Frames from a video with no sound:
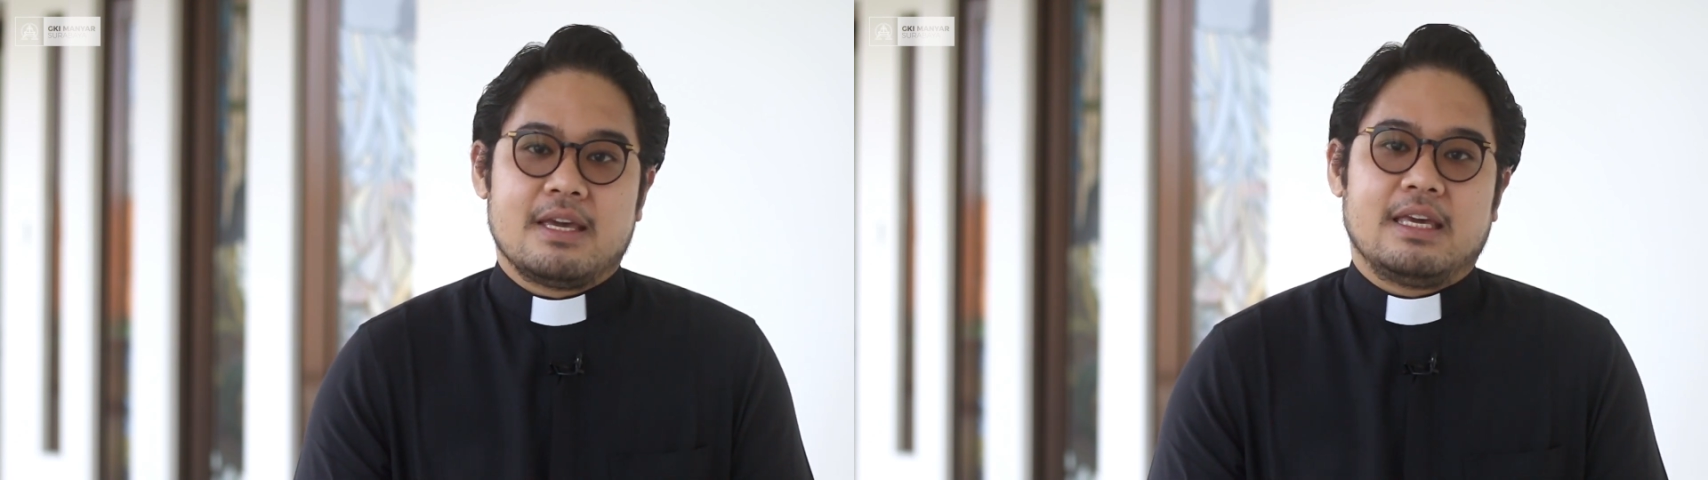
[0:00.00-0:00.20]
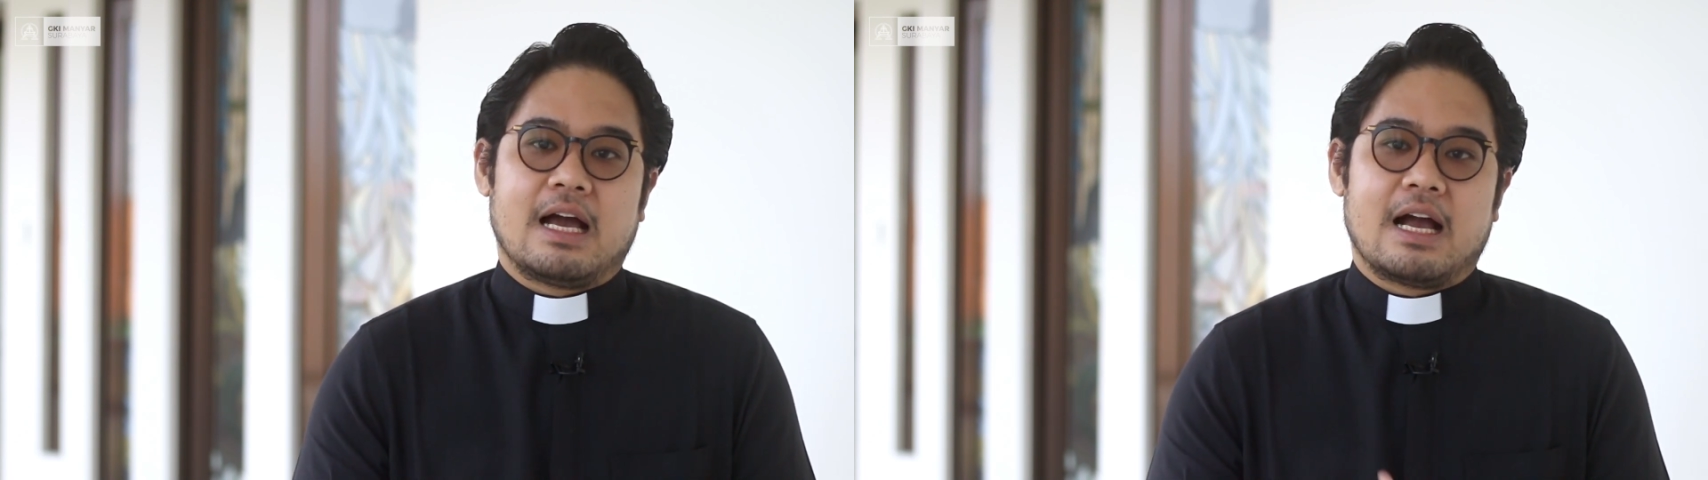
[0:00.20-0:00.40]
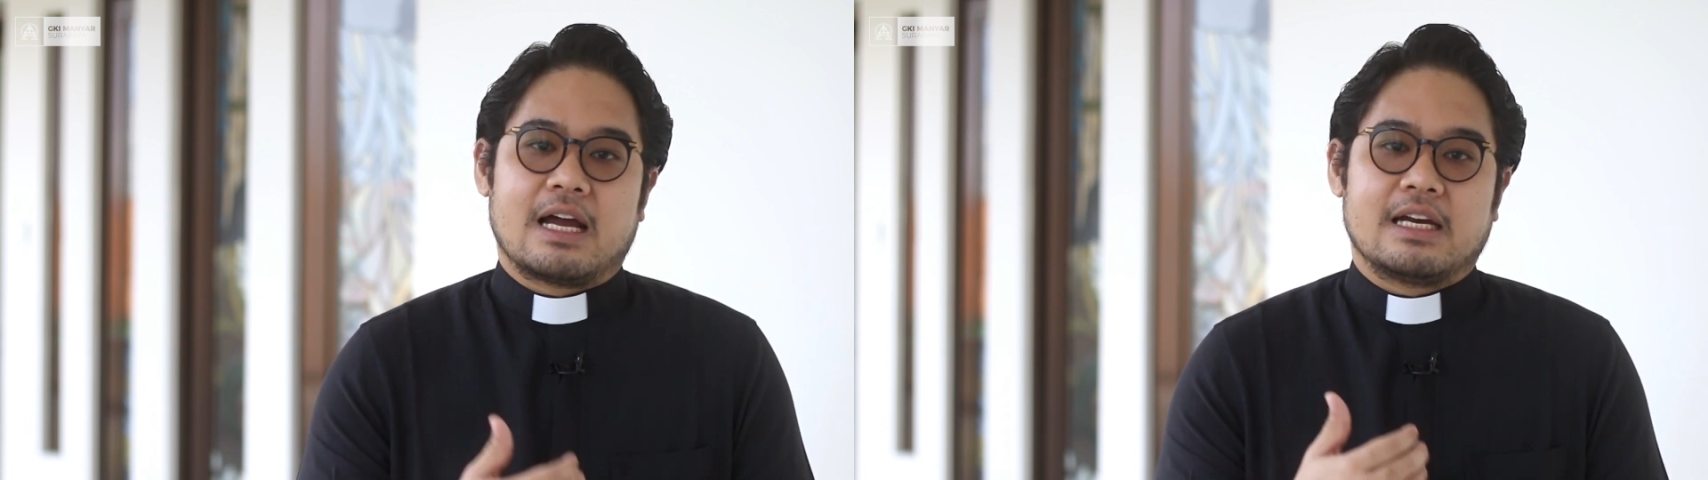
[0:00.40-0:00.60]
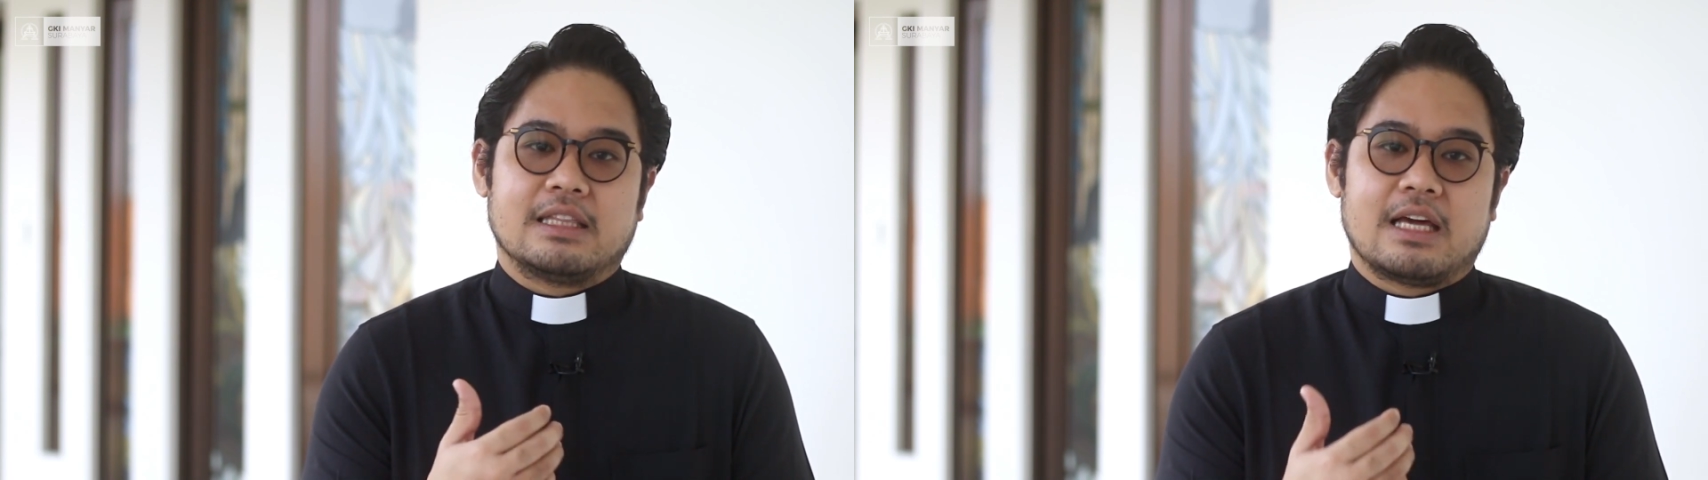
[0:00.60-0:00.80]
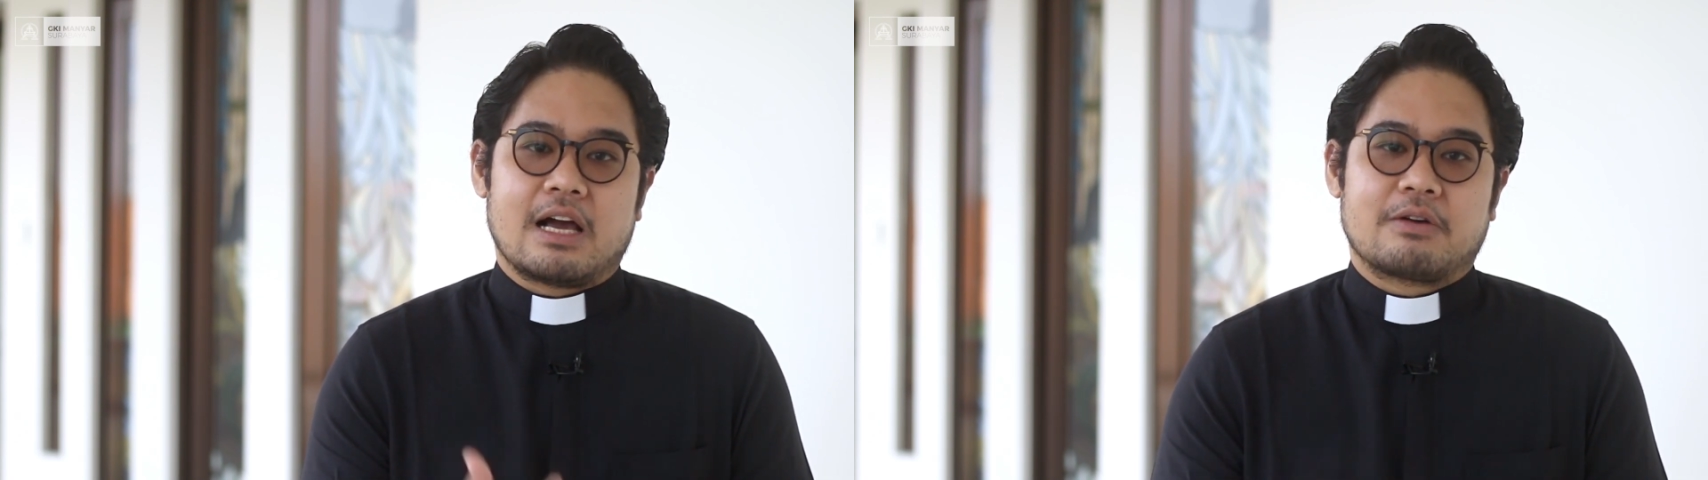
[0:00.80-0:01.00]
yang akan
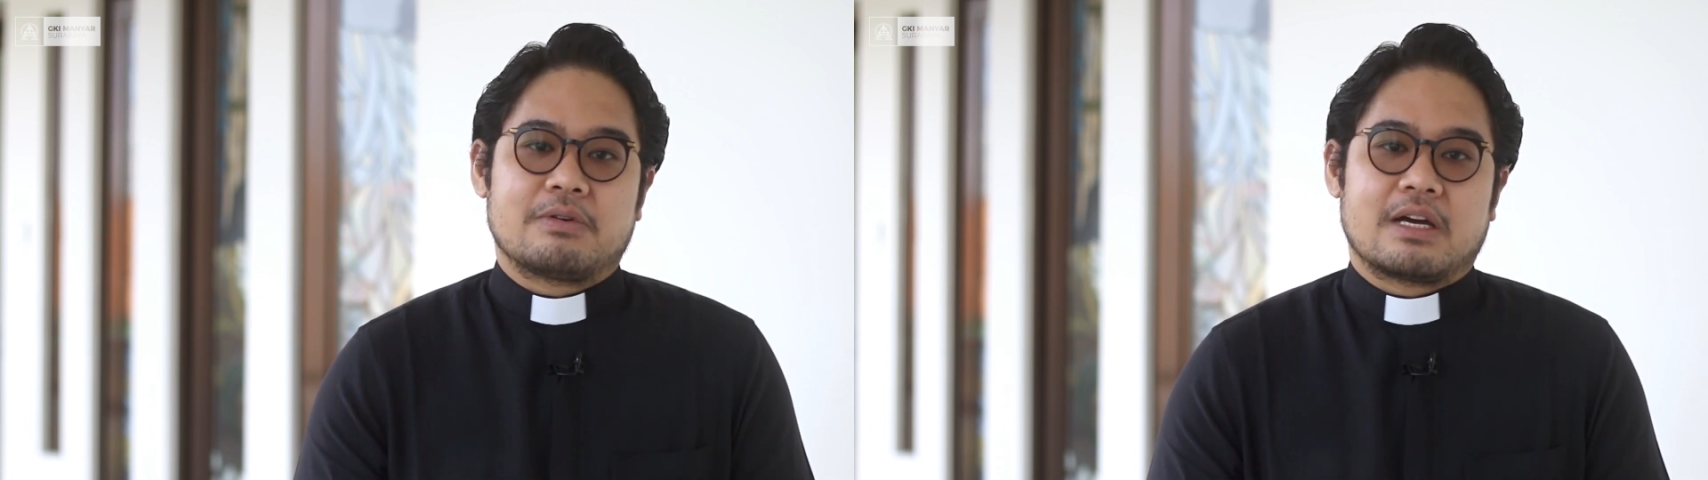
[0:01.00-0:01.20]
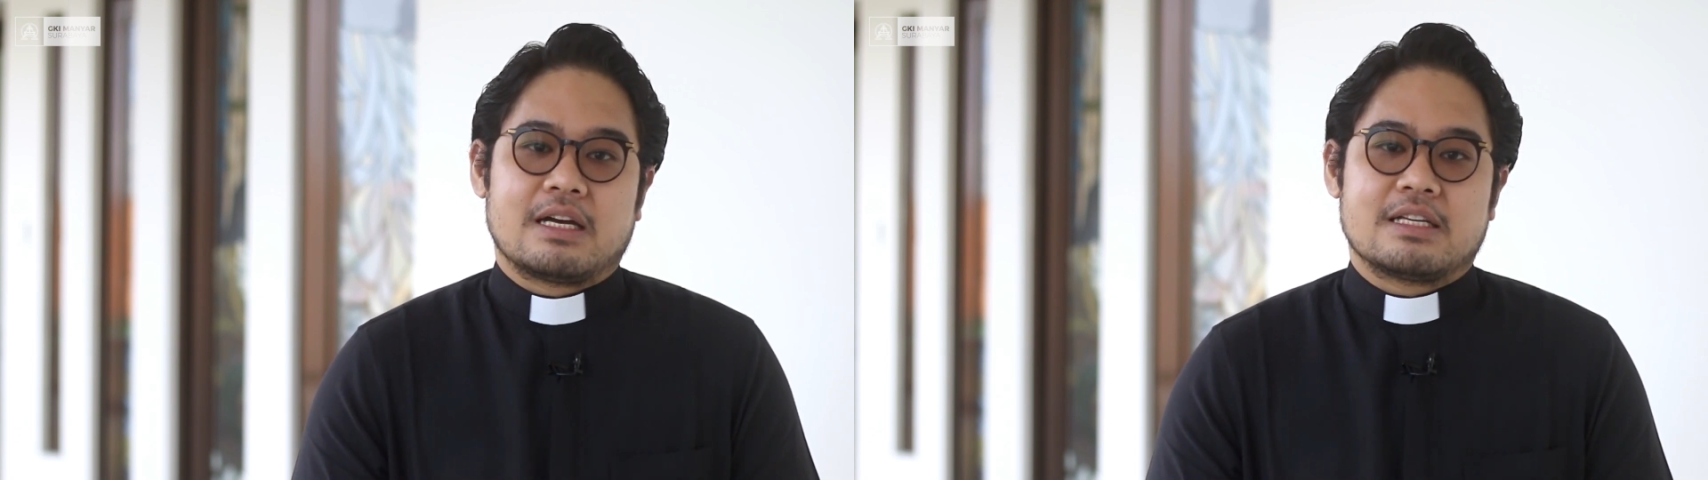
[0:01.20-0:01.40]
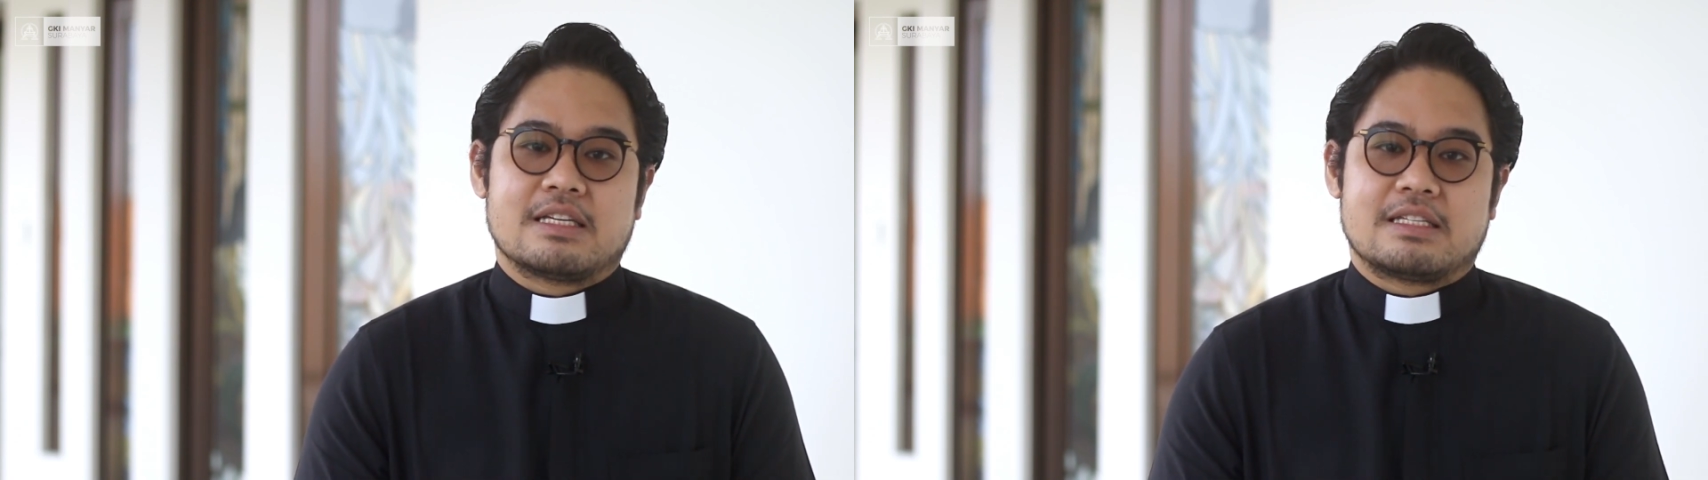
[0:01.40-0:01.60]
kita lakukan